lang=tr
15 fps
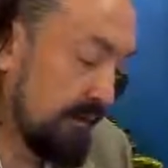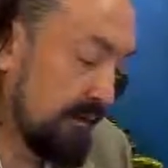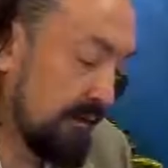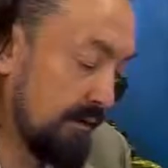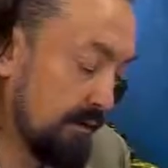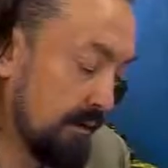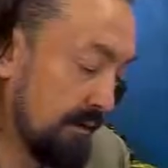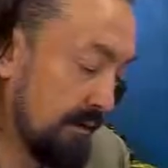
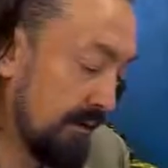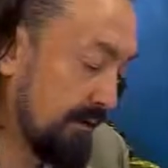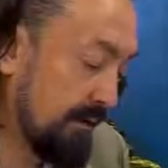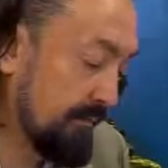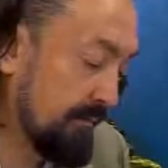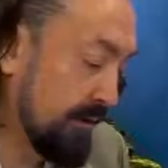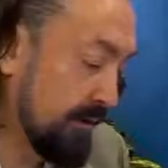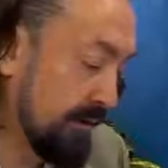Nisa suresi
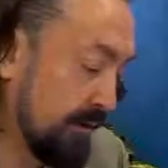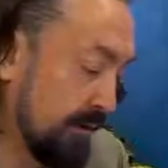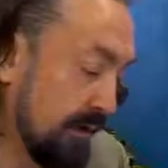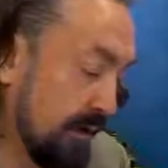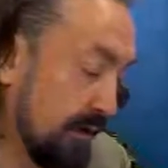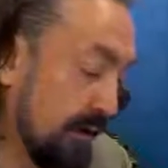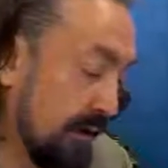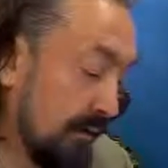81.
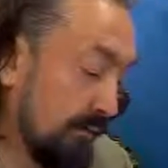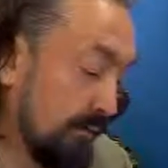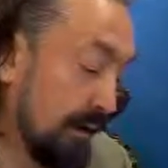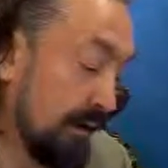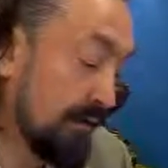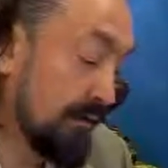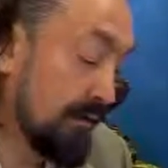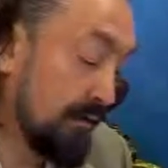
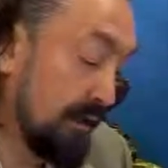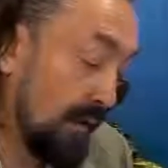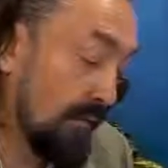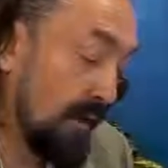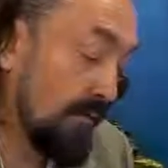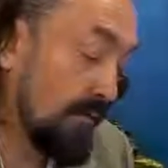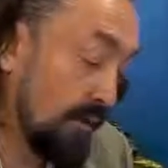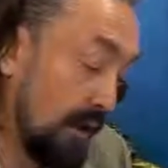Bakın
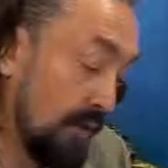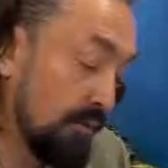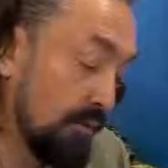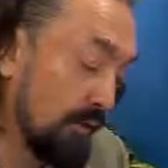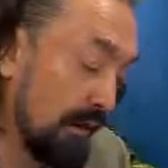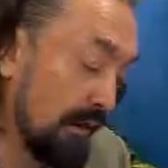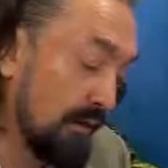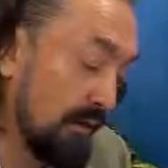tamam
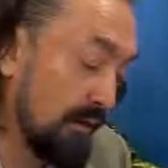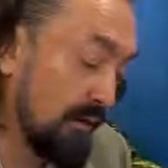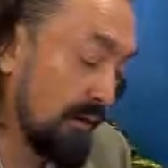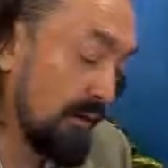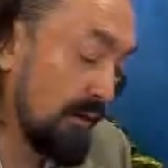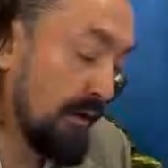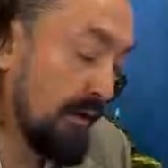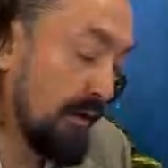kabul derler.
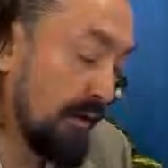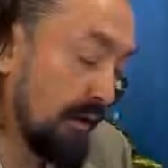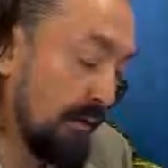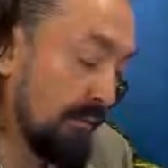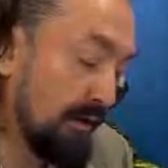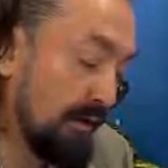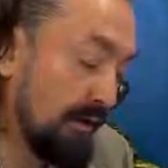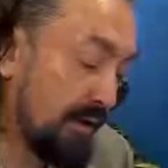
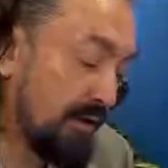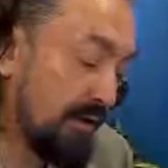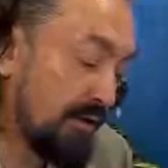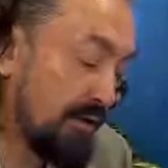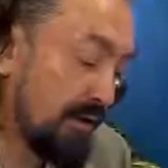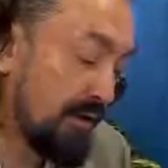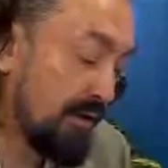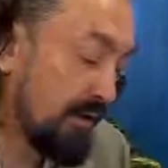Ama
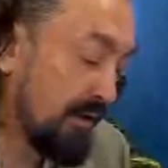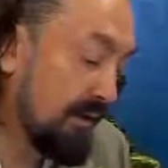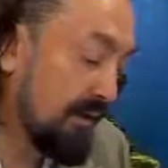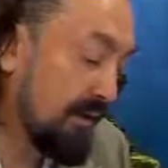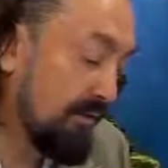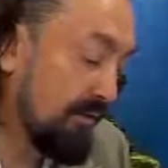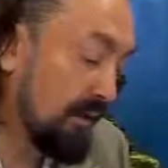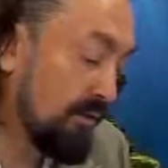yanından çıktıkları
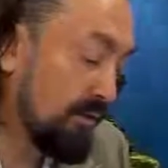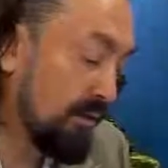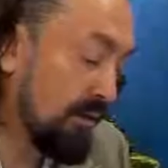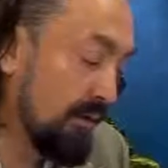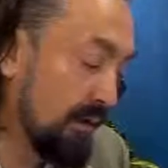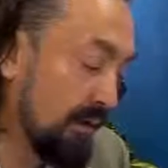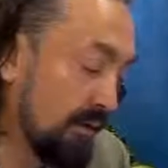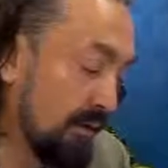zaman
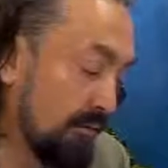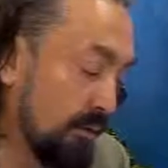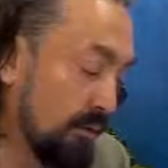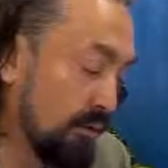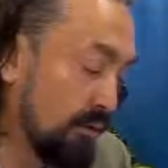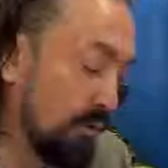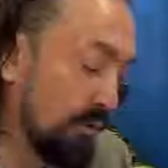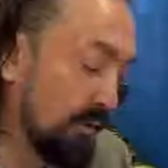onlardan bir
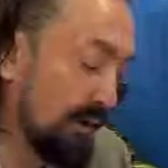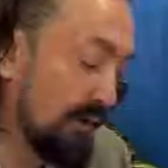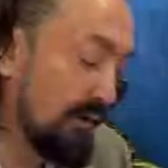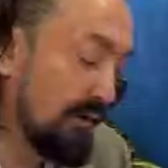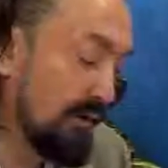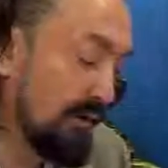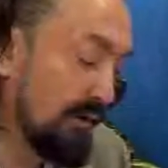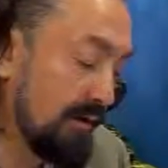grup
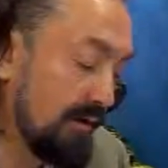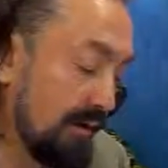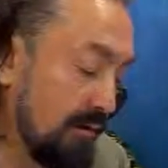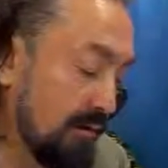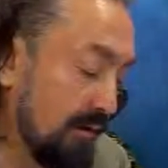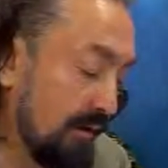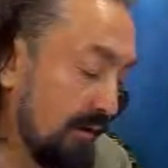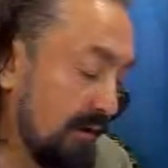karanlıkları senin
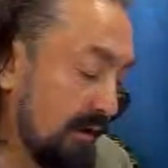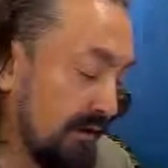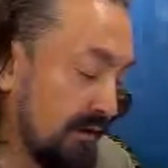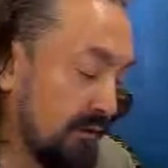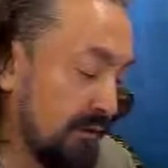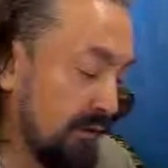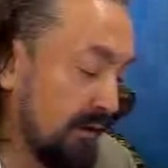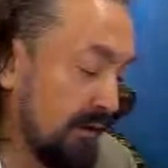söylediğin
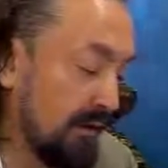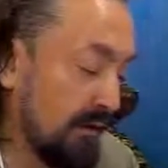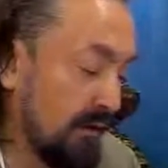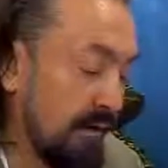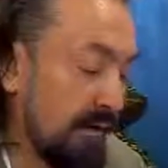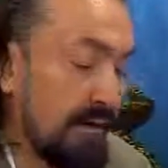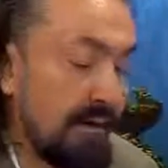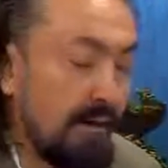tersini kurarlar.
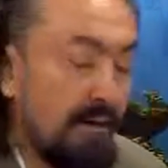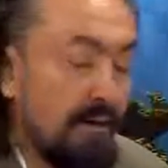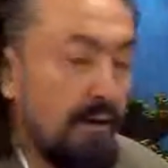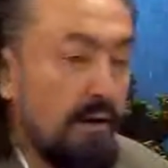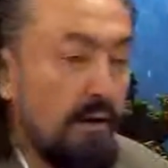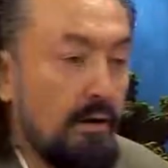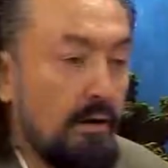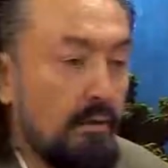
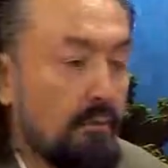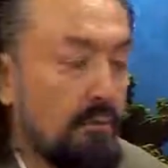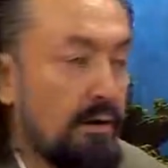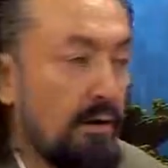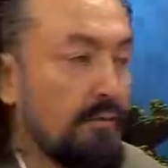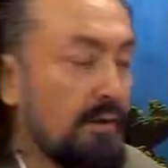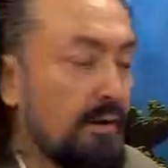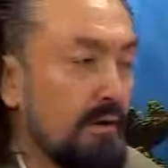
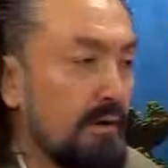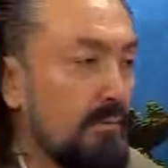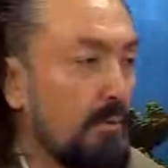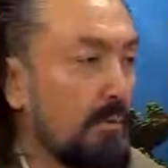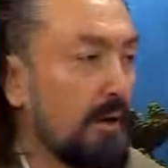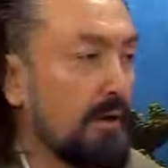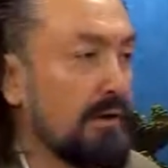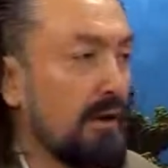Münafıklarda bir
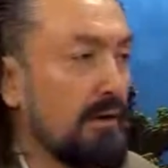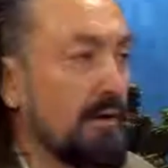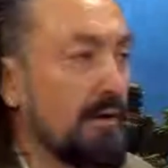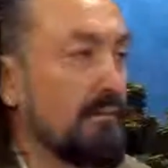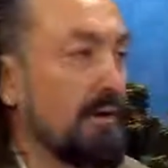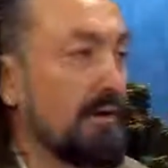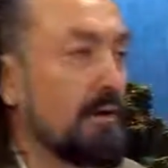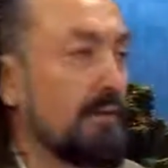
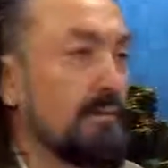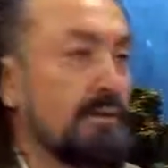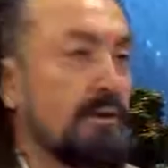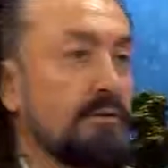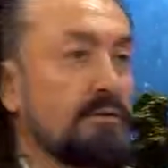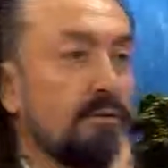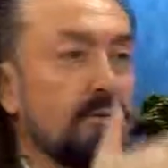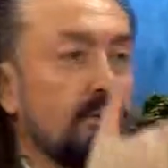manyaklık vardır.
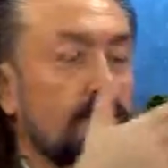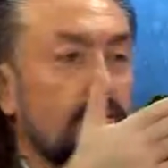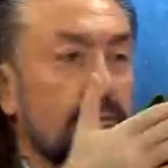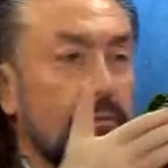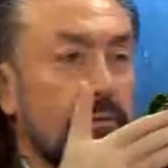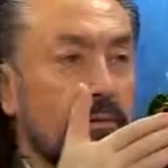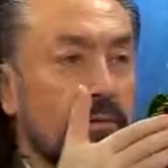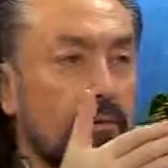Mesela durur
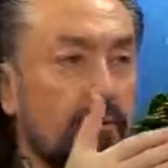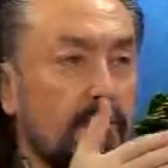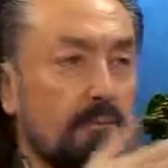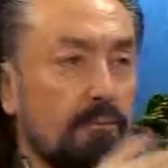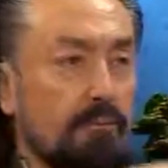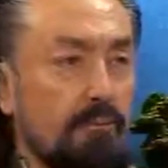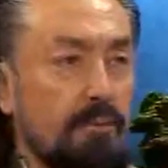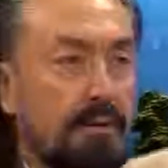durur
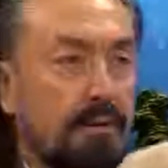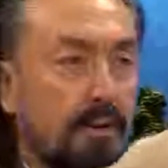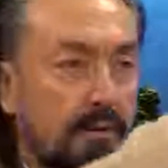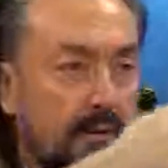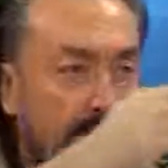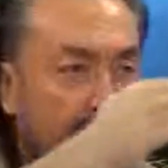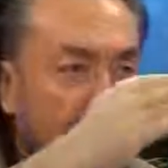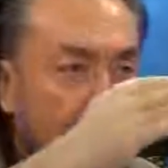
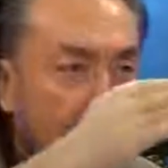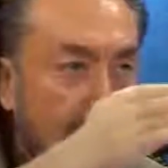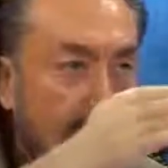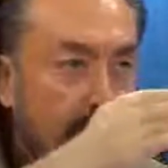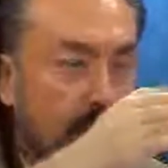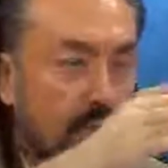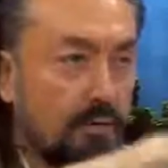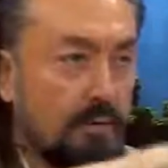birden
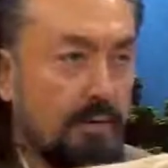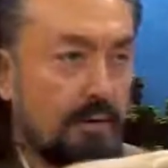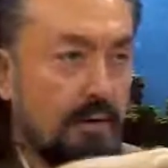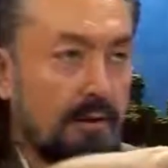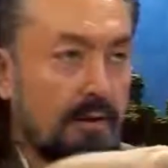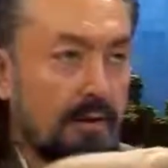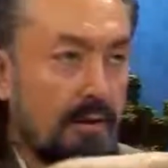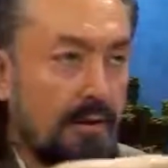Müslümanın
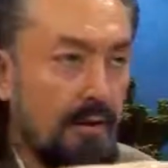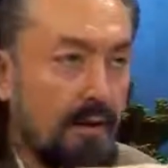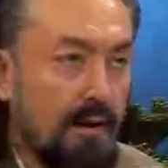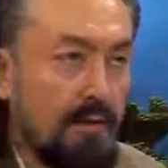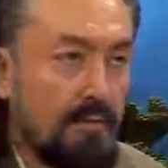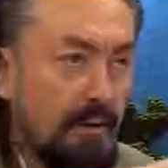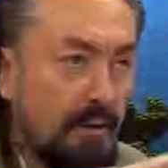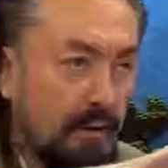aleyhine
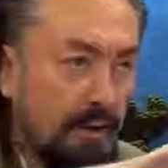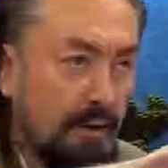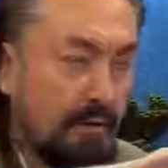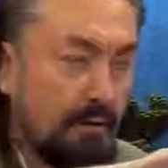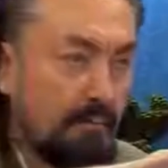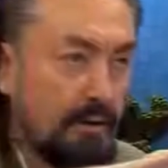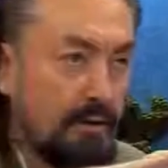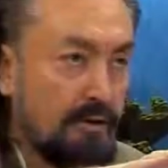ani bir
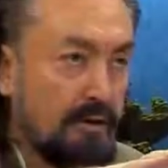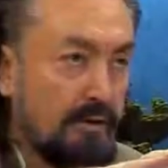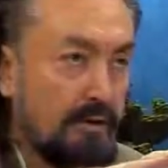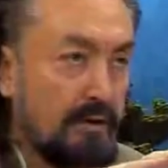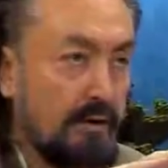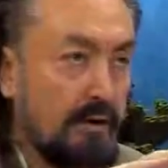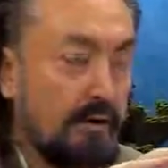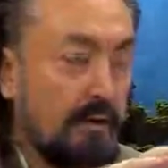hareket
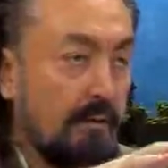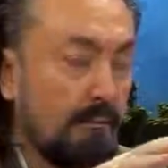başlatır.